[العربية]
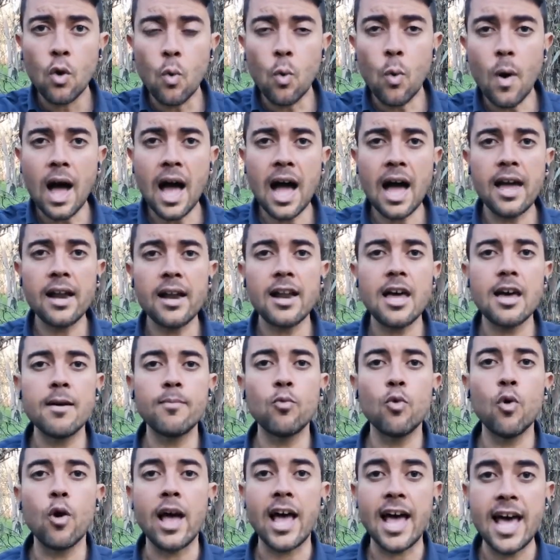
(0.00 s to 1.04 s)
وعلى
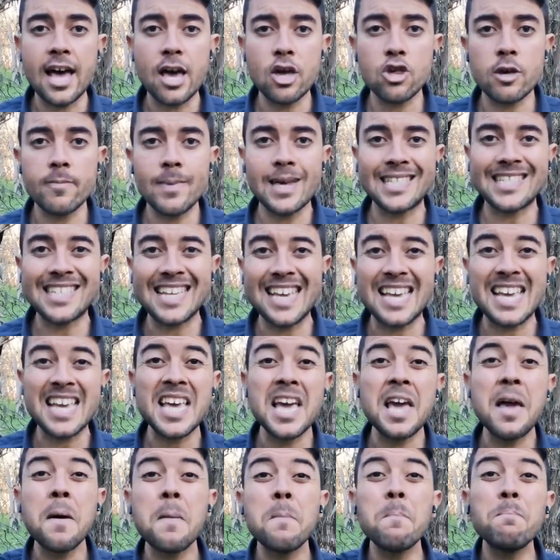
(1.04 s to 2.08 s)

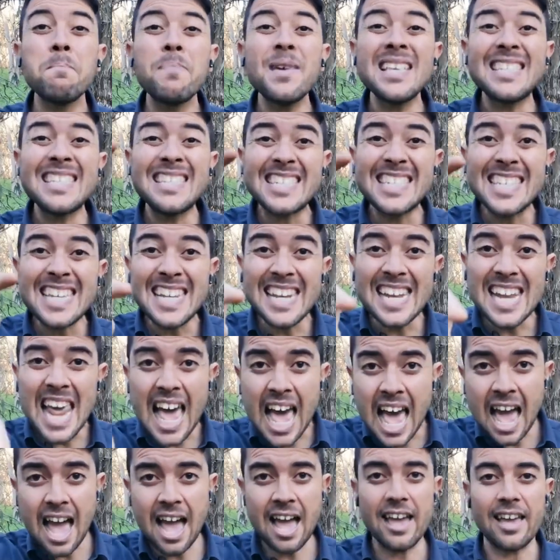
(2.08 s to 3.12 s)
مهاجمته
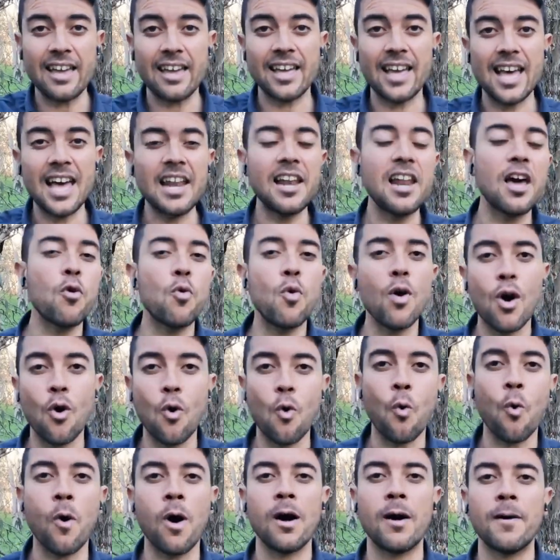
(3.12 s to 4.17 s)
بسلاحه ألا
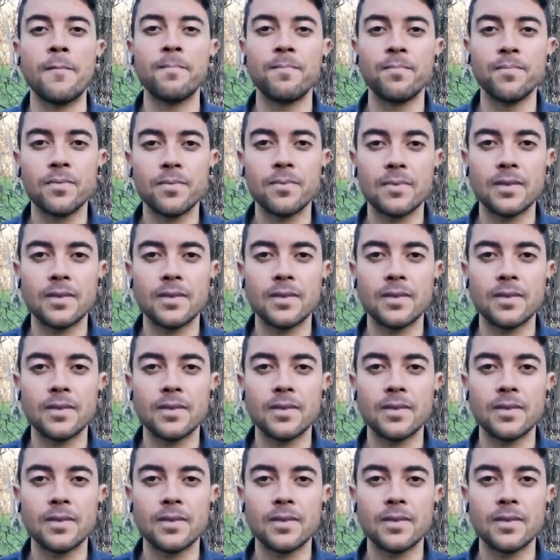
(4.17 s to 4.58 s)
وهو